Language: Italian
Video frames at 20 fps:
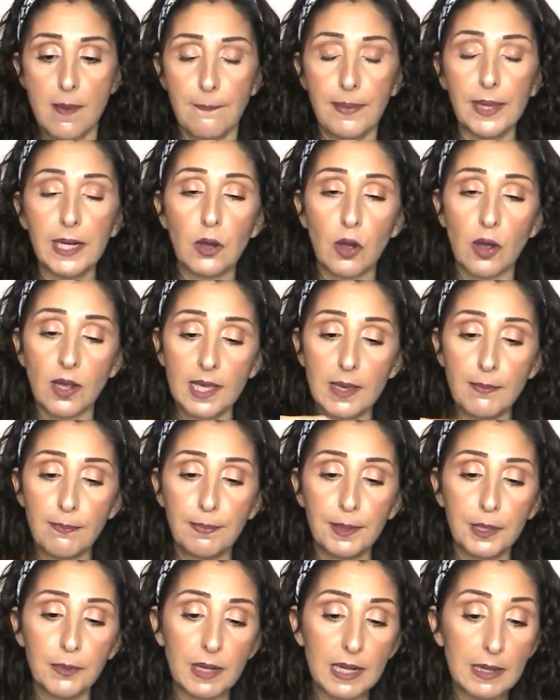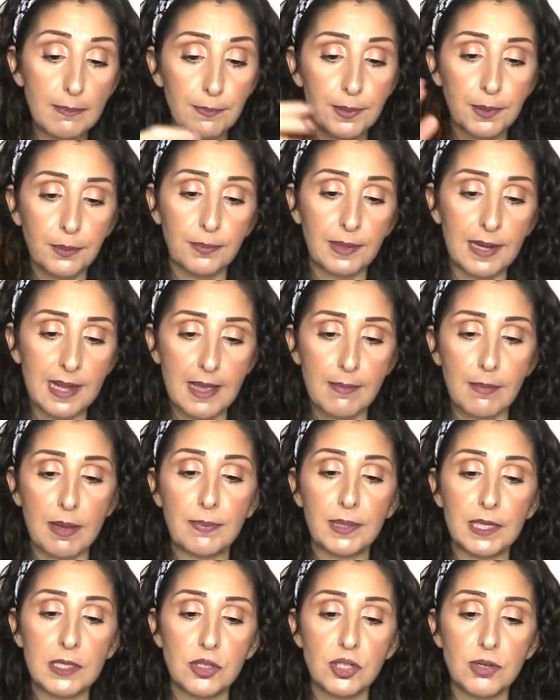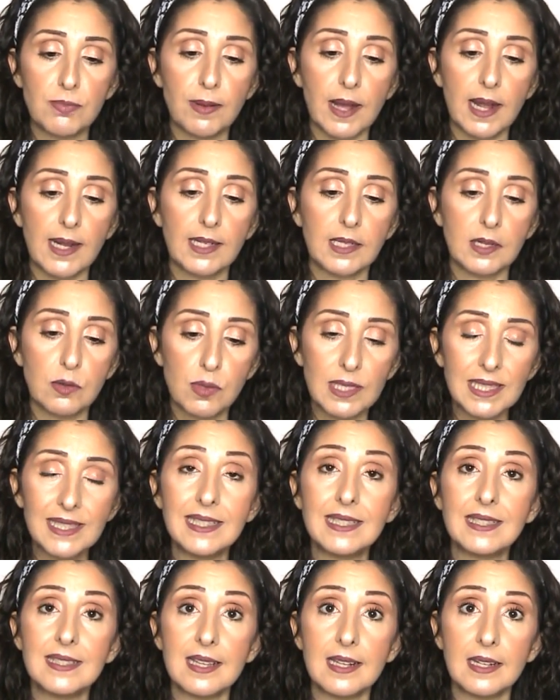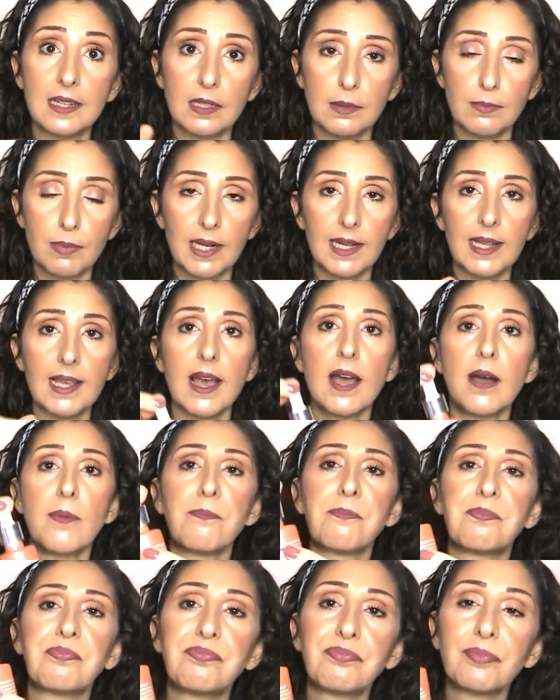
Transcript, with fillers: però il, pro il problema principale di questi sieri di balea